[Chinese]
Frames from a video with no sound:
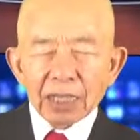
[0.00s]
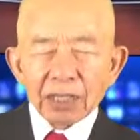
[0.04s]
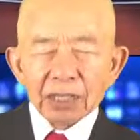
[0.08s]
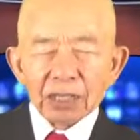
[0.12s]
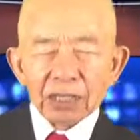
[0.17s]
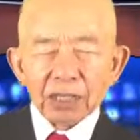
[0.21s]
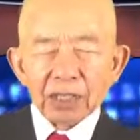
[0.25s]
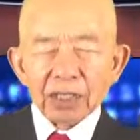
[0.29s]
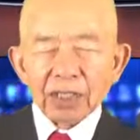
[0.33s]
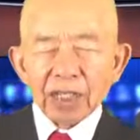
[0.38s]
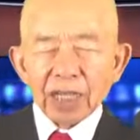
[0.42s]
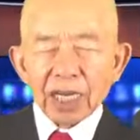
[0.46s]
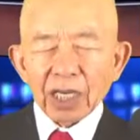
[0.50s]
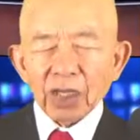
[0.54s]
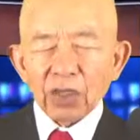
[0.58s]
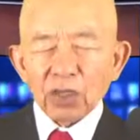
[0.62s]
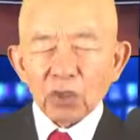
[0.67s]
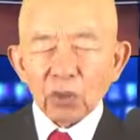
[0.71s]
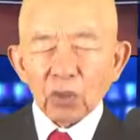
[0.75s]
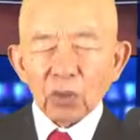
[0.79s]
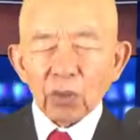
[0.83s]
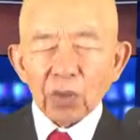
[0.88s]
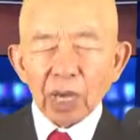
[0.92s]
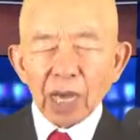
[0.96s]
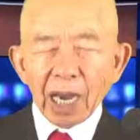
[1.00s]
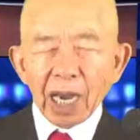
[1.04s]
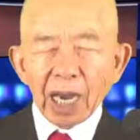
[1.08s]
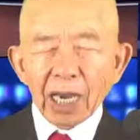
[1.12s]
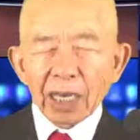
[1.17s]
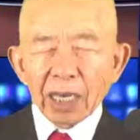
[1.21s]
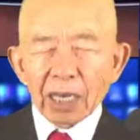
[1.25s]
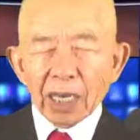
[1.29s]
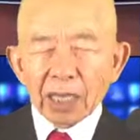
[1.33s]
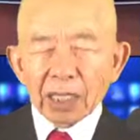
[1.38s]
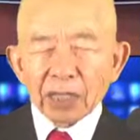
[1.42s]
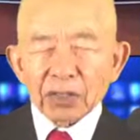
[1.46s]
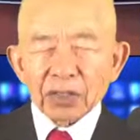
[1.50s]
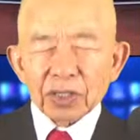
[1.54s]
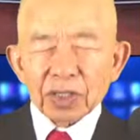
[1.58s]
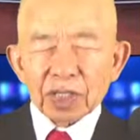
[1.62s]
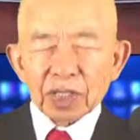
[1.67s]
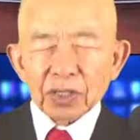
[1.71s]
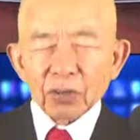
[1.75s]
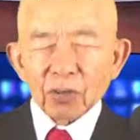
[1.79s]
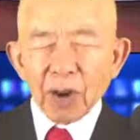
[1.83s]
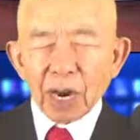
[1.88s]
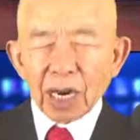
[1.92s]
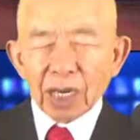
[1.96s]
今天主呀，
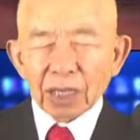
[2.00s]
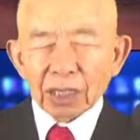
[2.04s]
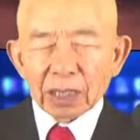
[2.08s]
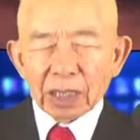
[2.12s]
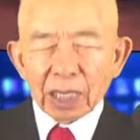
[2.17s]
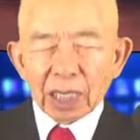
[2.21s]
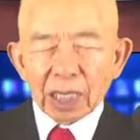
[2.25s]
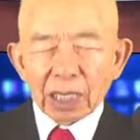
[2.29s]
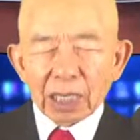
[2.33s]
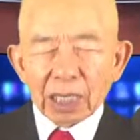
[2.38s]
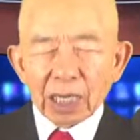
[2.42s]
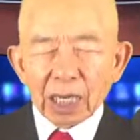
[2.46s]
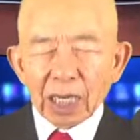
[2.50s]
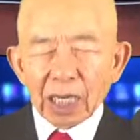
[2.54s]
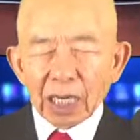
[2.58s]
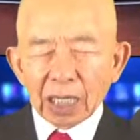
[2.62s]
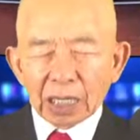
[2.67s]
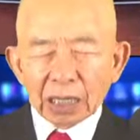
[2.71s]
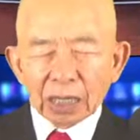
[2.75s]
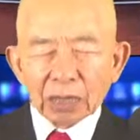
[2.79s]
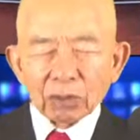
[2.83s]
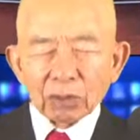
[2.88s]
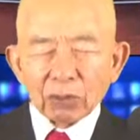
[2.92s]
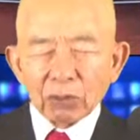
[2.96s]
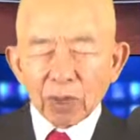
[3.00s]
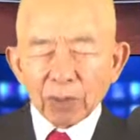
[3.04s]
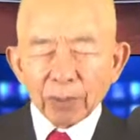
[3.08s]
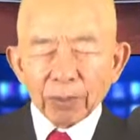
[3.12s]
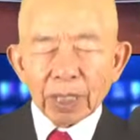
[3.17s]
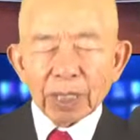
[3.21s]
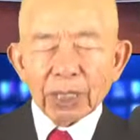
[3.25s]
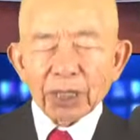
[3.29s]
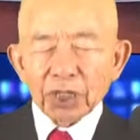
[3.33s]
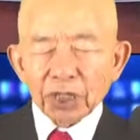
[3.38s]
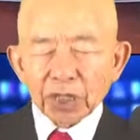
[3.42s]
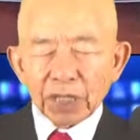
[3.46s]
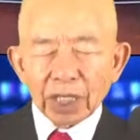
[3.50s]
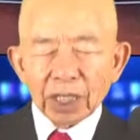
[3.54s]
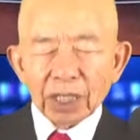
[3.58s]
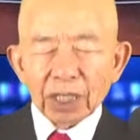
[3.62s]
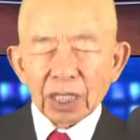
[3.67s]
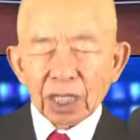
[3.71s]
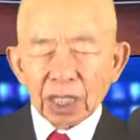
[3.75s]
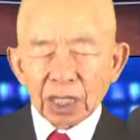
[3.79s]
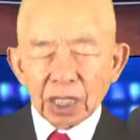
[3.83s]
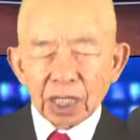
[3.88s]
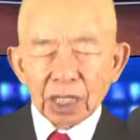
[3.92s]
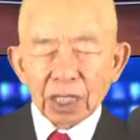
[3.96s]
希望啊，我们请
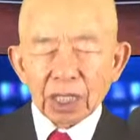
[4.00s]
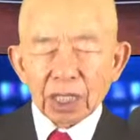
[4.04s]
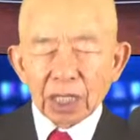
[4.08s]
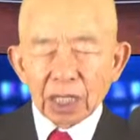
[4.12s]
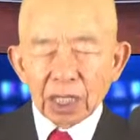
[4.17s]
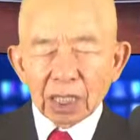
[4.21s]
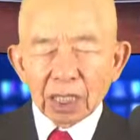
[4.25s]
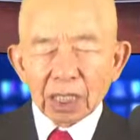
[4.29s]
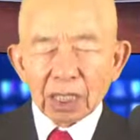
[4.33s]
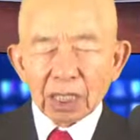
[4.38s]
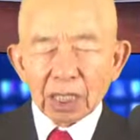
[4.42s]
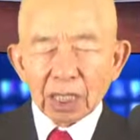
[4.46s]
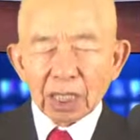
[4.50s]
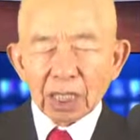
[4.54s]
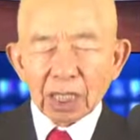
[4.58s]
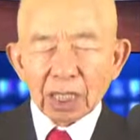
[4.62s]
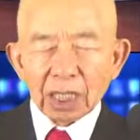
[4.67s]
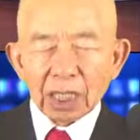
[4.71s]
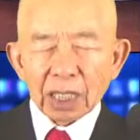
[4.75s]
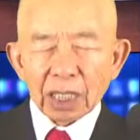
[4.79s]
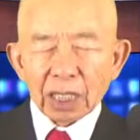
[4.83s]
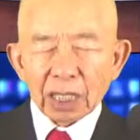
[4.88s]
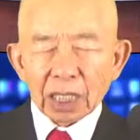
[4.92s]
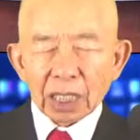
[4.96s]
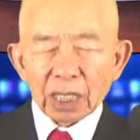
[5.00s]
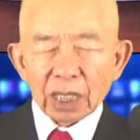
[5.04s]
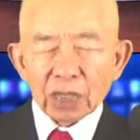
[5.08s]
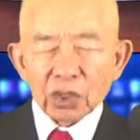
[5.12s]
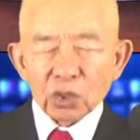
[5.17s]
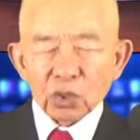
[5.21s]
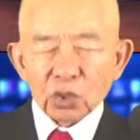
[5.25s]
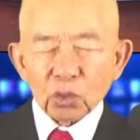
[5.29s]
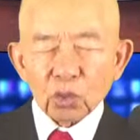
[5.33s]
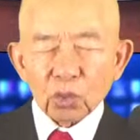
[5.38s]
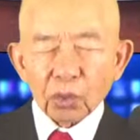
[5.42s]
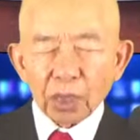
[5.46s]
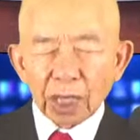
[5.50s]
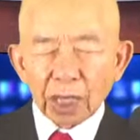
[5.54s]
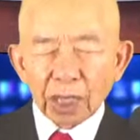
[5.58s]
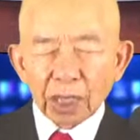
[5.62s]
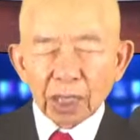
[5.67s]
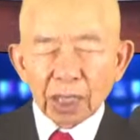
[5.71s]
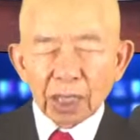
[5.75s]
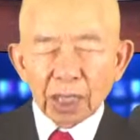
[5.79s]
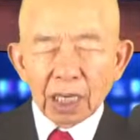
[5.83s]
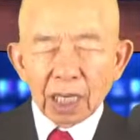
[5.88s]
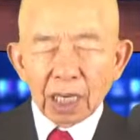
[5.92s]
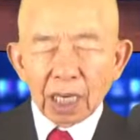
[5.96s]
你的那个属
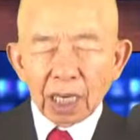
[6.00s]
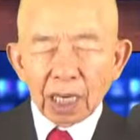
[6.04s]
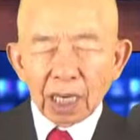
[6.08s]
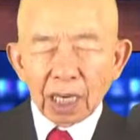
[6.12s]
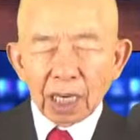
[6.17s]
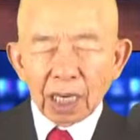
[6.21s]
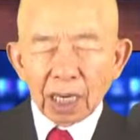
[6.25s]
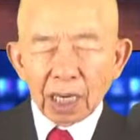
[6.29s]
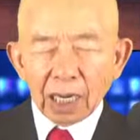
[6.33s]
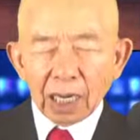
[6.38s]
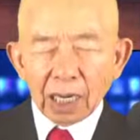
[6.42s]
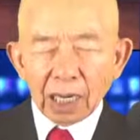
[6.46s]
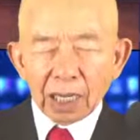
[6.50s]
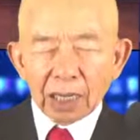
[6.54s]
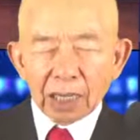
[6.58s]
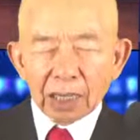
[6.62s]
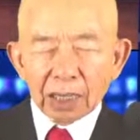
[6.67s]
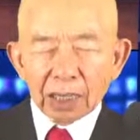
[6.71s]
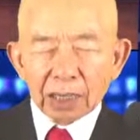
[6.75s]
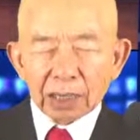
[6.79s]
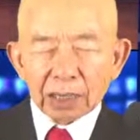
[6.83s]
灵啊。